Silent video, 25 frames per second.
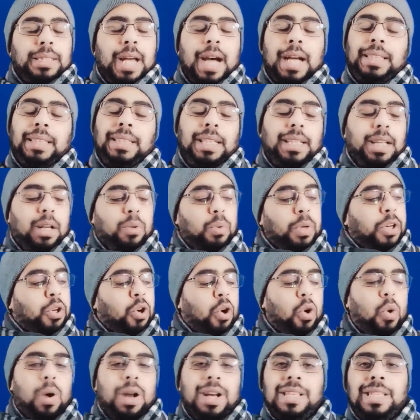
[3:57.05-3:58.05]
تحديدا
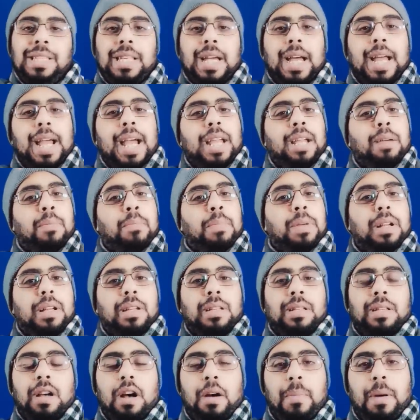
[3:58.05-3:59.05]
وإن هو لسه جاي
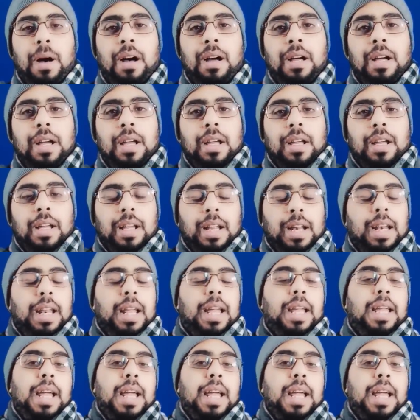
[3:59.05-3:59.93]
من إصابة اللي